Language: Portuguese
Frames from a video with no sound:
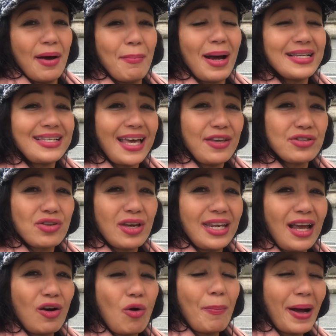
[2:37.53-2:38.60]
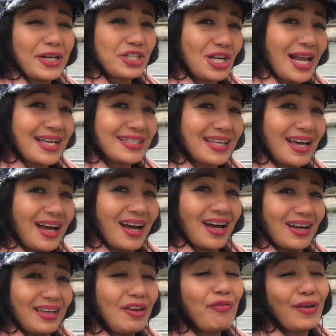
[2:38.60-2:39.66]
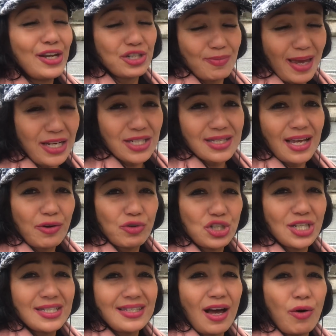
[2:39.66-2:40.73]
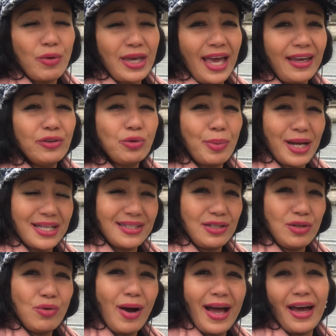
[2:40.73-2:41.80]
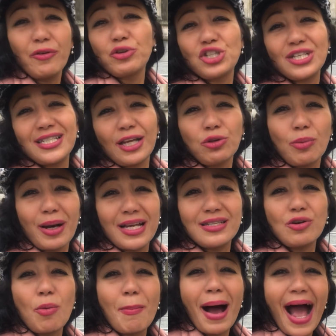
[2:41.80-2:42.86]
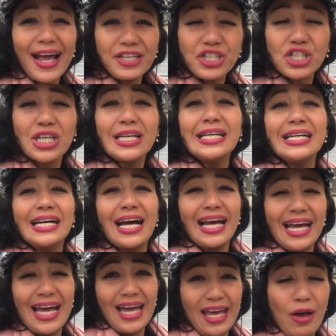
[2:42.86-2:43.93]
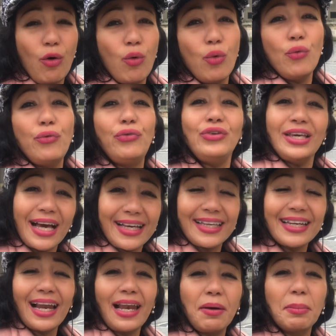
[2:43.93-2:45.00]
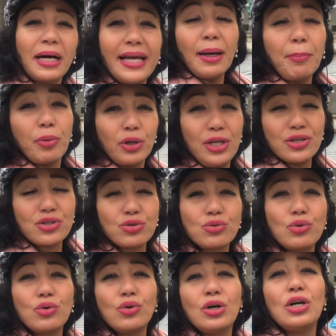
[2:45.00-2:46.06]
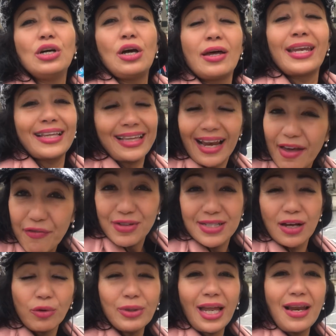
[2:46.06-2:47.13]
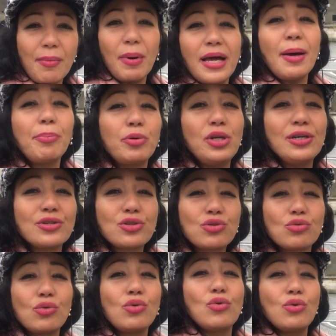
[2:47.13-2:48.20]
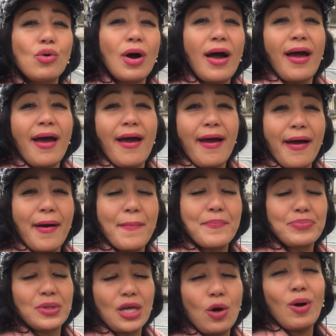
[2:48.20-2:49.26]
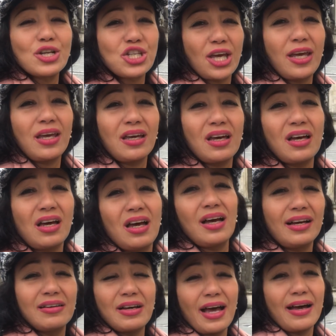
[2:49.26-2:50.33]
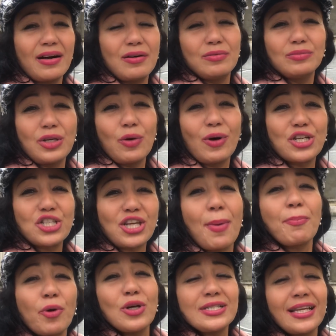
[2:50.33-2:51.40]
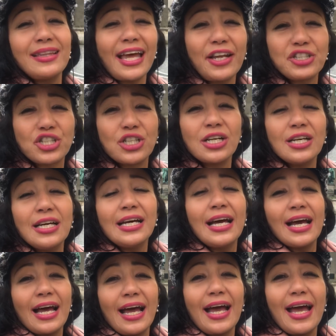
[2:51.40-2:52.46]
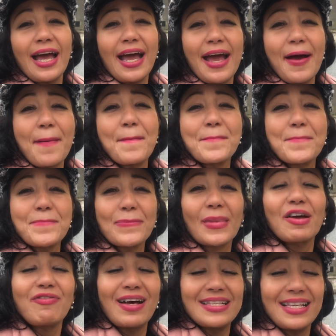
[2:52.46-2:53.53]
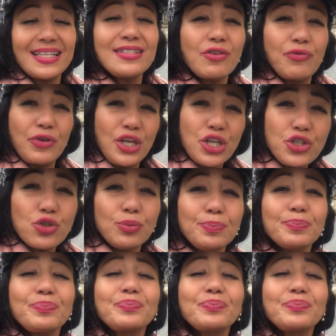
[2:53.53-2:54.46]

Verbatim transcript: Mas é isso, queria compartilhar essa, infelizmente, essa notícia ruim aí do Brasil. É a notícia do Brasil, mas é, eu vi aqui na Alemanha, por isso, na televisão da Alemanha, por isso é, eu, achei, é, é eu achei procedente é, fazer esse vídeo.